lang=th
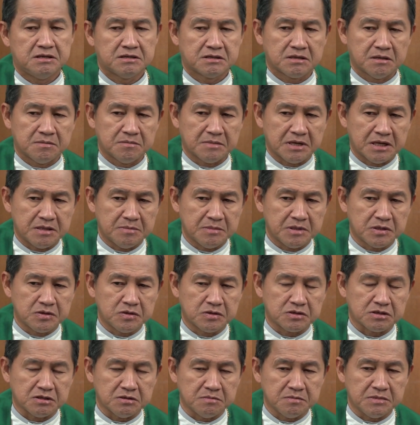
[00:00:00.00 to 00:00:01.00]
ทำไมมนุ
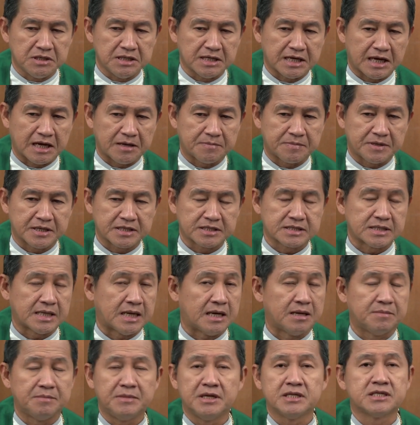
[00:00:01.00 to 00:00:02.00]
ษย์ถึงมีหลายภาษา
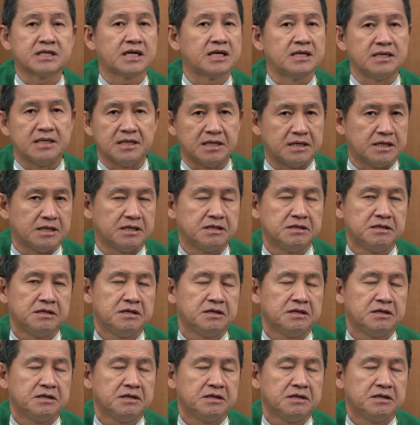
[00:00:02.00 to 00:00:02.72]
ไม่ใช่เลย